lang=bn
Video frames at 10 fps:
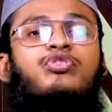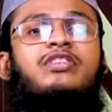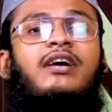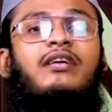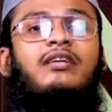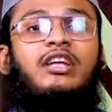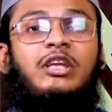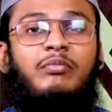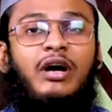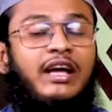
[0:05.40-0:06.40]
টুইটার
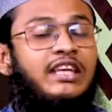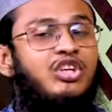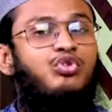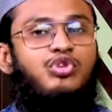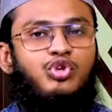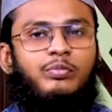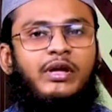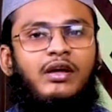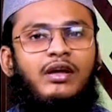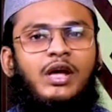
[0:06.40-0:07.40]
কিংবা
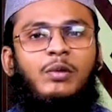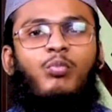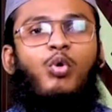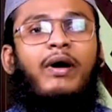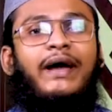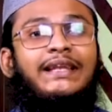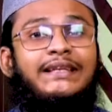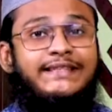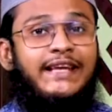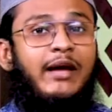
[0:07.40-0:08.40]
ইউটিউবে মোবাইল
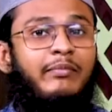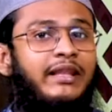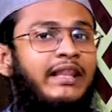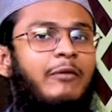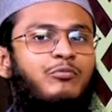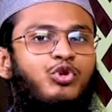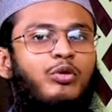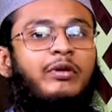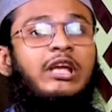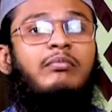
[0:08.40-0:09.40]
ট্যাব
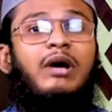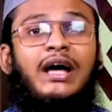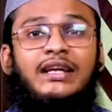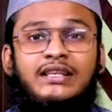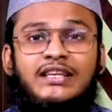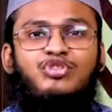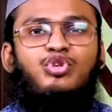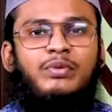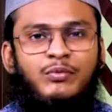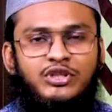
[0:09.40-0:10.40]
ল্যাপটপ কিংবা
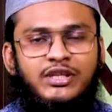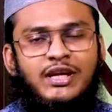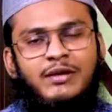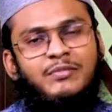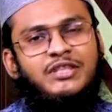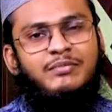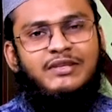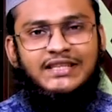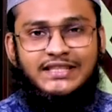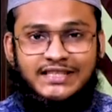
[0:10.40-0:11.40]
ডেস্কটপে বসে
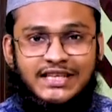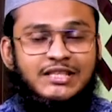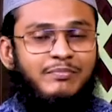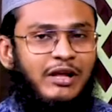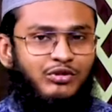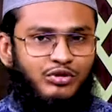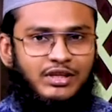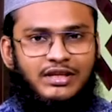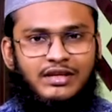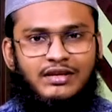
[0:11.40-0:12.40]
পৃথিবীর যে যে প্রান্ত
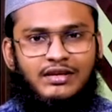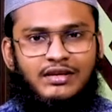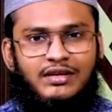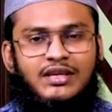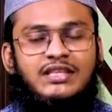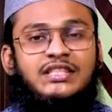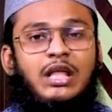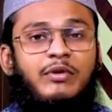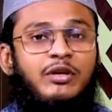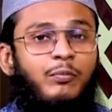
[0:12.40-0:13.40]
থেকে
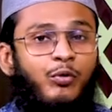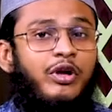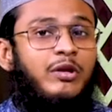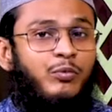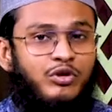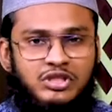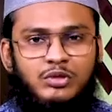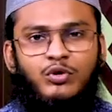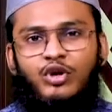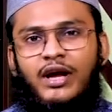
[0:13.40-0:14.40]
ইসলামিক বইয়ের
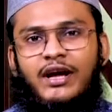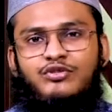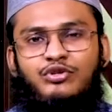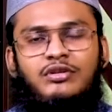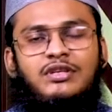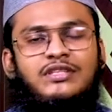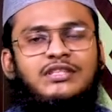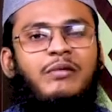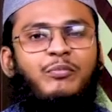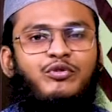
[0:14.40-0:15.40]
পরিচিতিমূলক আয়োজন
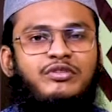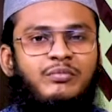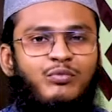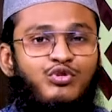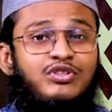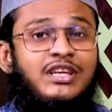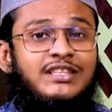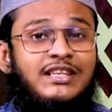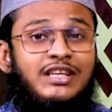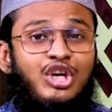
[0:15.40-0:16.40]
ইসলাম প্রতিদিন বুকস
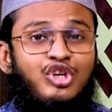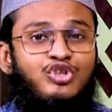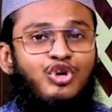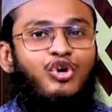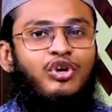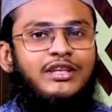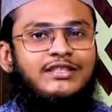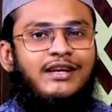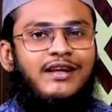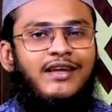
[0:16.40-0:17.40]
দেখছেন সকলকে
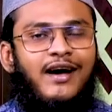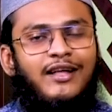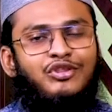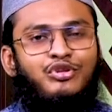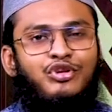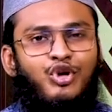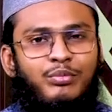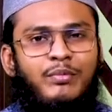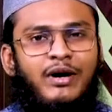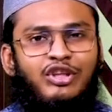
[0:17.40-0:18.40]
জানাই আন্তরিক
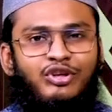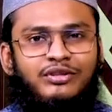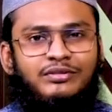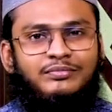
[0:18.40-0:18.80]
অভিবাদন